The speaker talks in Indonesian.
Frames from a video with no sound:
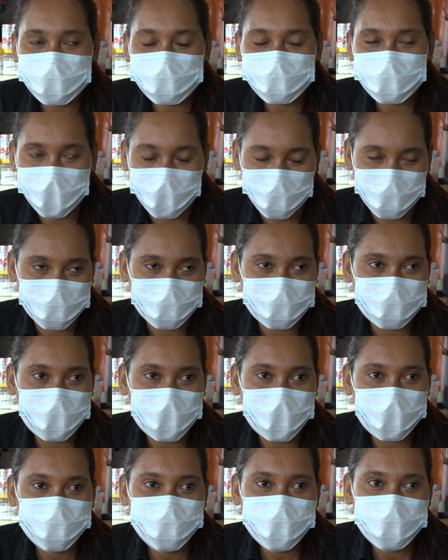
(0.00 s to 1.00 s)
saya
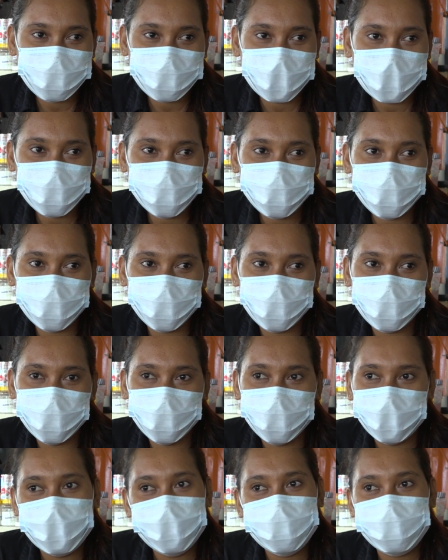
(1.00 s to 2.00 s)
dalam rumah saya
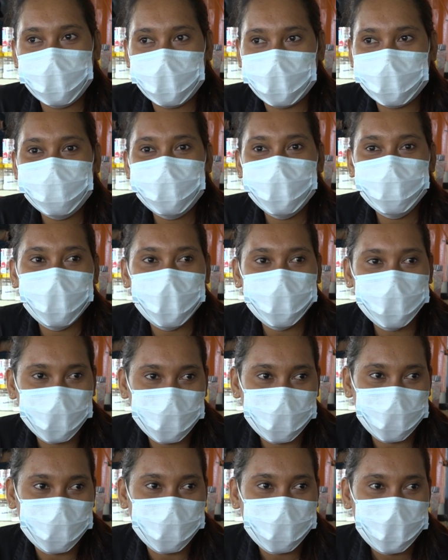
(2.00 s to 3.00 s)
tuh 150
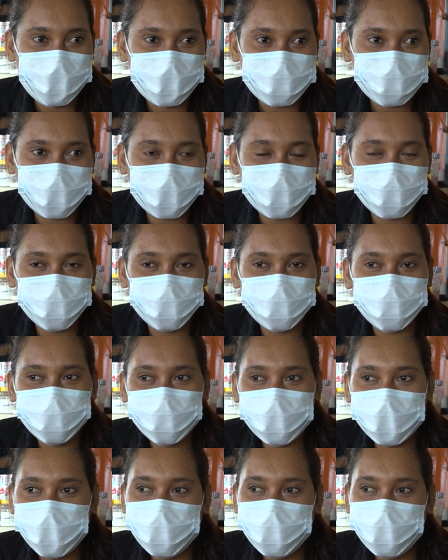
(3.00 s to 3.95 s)
setun